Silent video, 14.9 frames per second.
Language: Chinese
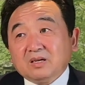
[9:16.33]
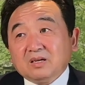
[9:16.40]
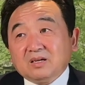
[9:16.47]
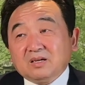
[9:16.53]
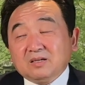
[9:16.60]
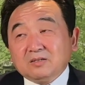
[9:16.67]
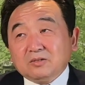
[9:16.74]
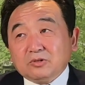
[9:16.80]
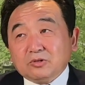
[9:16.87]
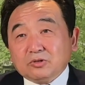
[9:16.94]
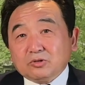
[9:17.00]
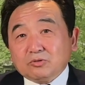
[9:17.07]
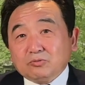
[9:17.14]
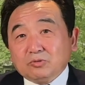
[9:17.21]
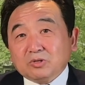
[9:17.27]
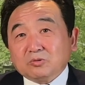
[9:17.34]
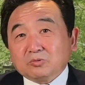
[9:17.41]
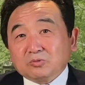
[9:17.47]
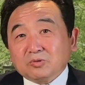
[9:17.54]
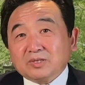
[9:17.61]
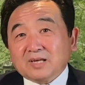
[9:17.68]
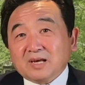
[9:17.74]
而所有
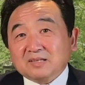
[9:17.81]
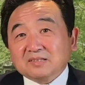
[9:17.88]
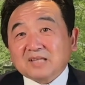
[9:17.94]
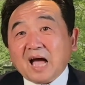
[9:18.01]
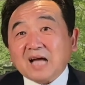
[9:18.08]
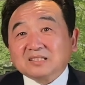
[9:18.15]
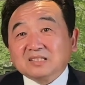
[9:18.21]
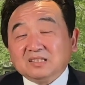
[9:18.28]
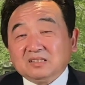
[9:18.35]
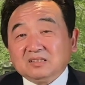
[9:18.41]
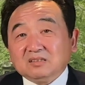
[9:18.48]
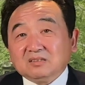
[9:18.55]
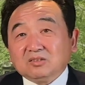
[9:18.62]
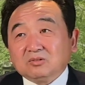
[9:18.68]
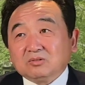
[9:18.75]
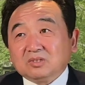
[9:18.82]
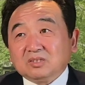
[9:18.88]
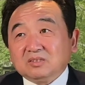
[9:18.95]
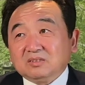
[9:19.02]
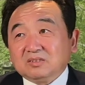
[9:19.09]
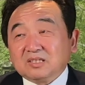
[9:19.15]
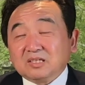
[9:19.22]
对他打击，就
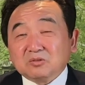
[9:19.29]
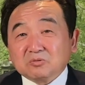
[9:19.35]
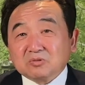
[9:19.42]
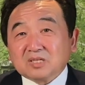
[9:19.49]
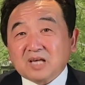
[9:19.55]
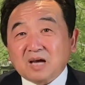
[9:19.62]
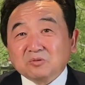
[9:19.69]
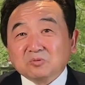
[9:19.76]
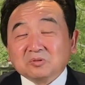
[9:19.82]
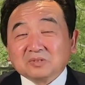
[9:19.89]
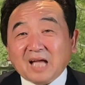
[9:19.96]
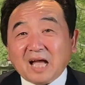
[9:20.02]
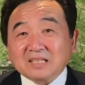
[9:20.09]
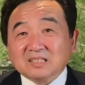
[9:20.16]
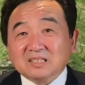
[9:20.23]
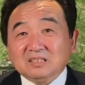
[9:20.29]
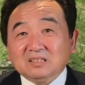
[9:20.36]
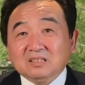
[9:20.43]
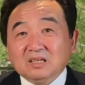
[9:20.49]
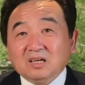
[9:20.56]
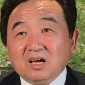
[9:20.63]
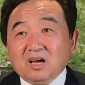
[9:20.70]
是这种残酷打击，
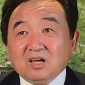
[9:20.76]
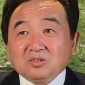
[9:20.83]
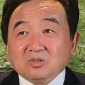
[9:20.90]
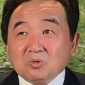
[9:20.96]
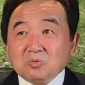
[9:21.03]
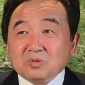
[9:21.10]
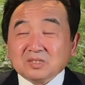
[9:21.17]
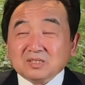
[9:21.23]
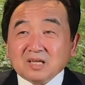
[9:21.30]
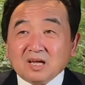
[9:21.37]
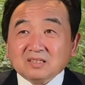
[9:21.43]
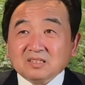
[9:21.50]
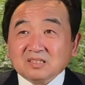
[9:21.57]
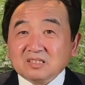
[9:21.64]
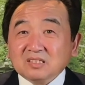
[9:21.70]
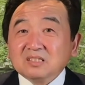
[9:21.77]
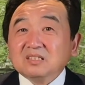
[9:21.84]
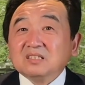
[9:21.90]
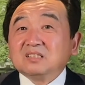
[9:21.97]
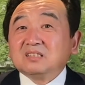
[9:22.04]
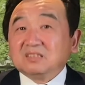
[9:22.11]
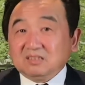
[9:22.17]
都跟他的生
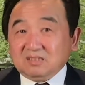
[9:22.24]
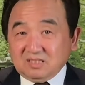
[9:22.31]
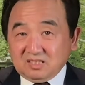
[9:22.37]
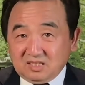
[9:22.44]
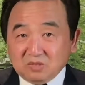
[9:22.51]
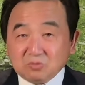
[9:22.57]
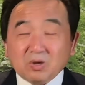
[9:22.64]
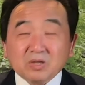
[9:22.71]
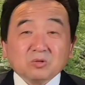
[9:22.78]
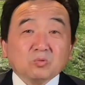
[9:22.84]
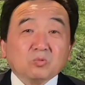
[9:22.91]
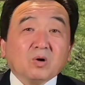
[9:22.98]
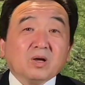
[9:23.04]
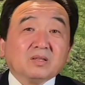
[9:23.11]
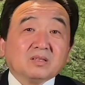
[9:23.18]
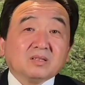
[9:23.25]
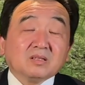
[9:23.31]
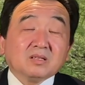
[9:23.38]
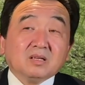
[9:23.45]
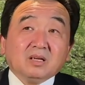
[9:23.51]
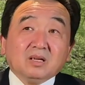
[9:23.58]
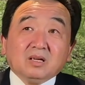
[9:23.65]
性习惯有关，
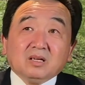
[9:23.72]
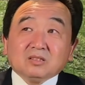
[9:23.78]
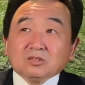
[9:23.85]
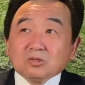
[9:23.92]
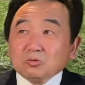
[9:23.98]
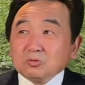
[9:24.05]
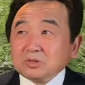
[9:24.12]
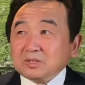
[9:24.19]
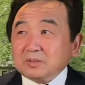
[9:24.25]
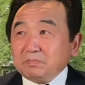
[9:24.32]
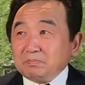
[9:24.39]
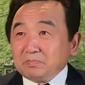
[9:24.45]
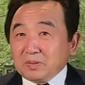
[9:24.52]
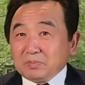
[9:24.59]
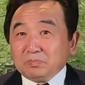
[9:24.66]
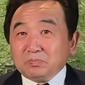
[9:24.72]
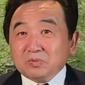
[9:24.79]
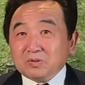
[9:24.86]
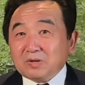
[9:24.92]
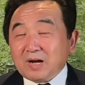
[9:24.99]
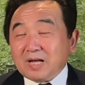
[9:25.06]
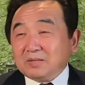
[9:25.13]
都是本不
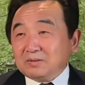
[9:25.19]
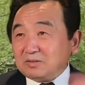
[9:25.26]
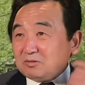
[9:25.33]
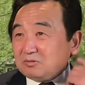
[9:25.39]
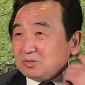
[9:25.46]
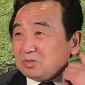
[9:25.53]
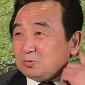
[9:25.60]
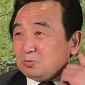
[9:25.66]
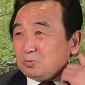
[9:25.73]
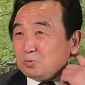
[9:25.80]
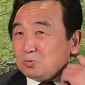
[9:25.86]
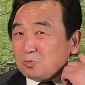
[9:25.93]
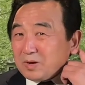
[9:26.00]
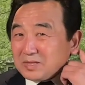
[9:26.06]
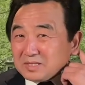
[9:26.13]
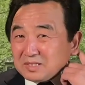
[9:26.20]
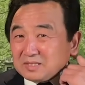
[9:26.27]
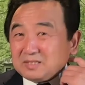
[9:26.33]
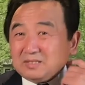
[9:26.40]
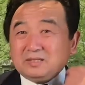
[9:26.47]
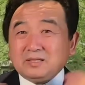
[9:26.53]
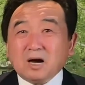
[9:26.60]
该，就是无关
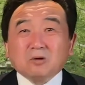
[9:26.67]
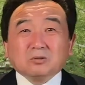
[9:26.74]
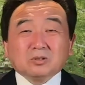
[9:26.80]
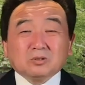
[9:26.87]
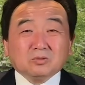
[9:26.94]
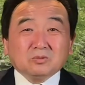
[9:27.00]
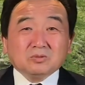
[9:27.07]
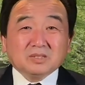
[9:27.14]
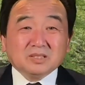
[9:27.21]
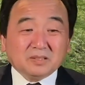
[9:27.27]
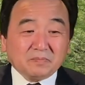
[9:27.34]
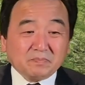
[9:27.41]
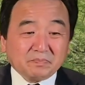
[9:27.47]
紧要的东西